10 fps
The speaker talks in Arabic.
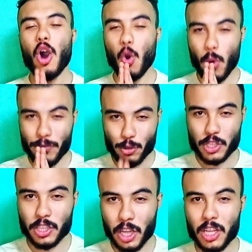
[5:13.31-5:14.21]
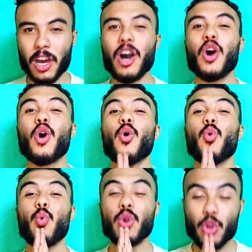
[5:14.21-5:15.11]
هو فوز ايطاليا
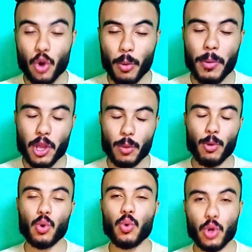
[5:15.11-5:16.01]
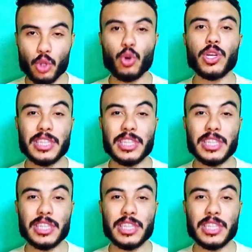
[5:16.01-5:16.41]
وان هم يعبروا لدور